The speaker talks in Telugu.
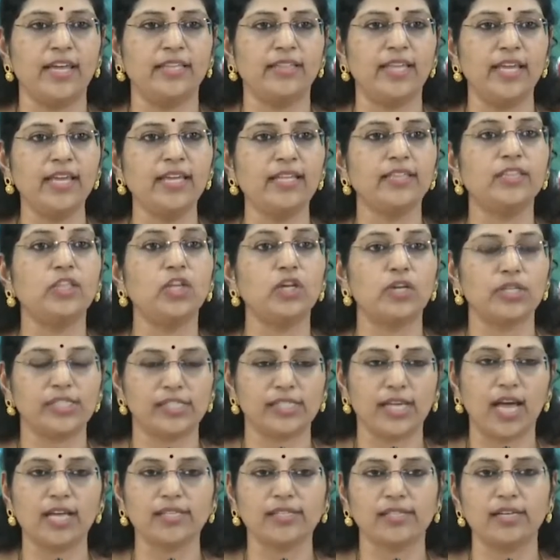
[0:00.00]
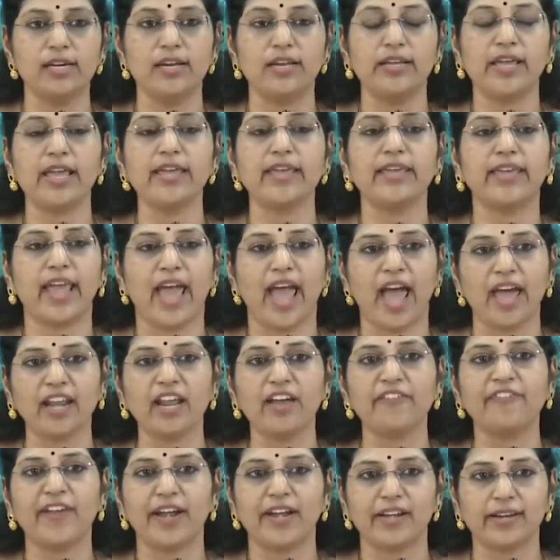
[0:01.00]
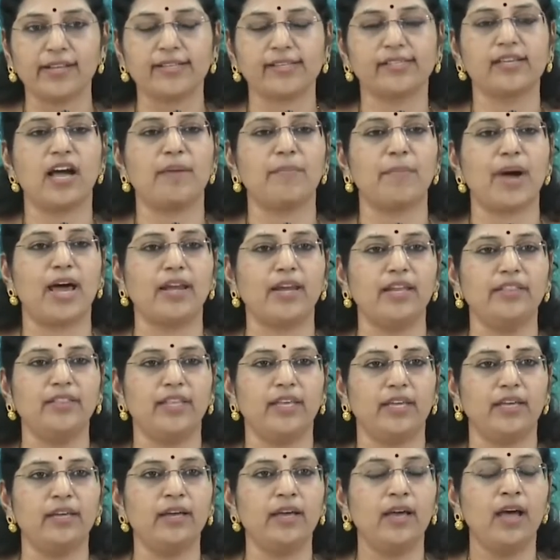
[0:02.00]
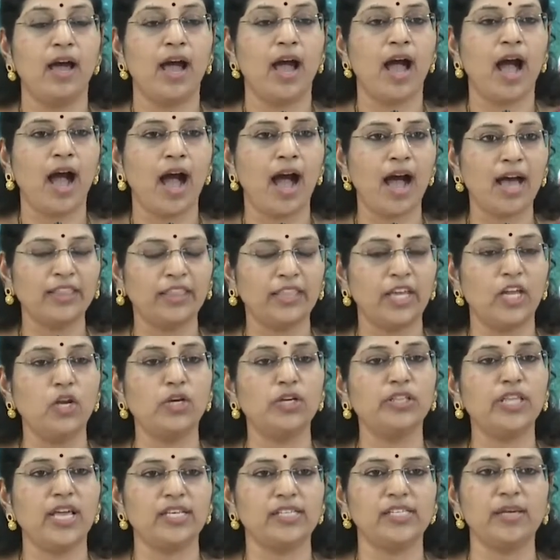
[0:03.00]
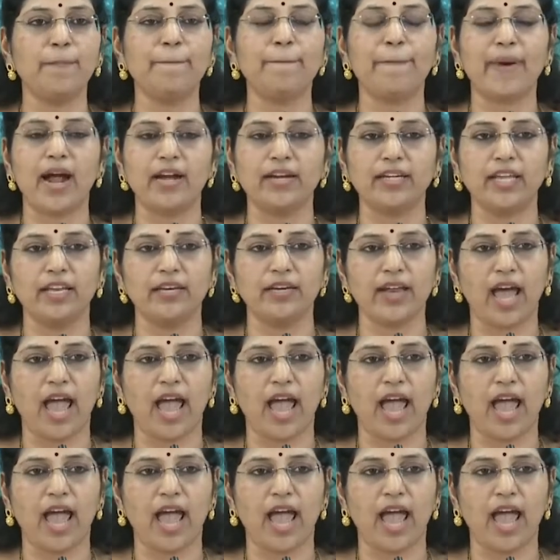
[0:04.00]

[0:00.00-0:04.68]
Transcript: అనేది దుస్సాసనలకి క్యార్ ఆఫ్ అడ్రస్ గా మారింది ఆ తెలుగుదేశం పార్టీ